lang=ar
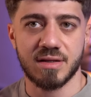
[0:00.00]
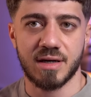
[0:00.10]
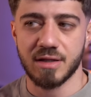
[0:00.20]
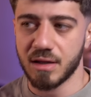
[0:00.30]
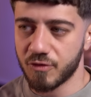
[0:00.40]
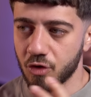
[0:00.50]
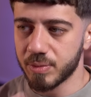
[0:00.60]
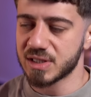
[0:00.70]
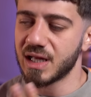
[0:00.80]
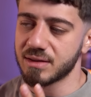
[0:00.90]
رح يضيفوك
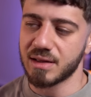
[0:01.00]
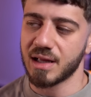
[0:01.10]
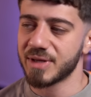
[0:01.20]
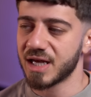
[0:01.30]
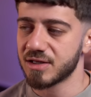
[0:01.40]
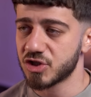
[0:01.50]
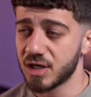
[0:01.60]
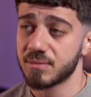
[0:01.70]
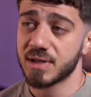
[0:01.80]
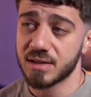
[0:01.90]
بس لا تطلع بهذا
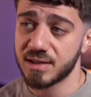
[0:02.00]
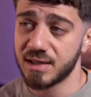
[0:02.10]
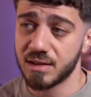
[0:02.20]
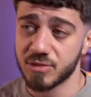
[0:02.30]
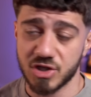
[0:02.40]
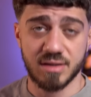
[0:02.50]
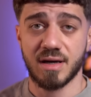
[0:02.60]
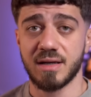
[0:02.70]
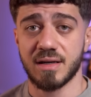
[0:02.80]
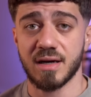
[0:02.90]
الشعر مرة ثانية مشان
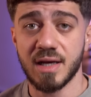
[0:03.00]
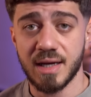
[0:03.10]
الله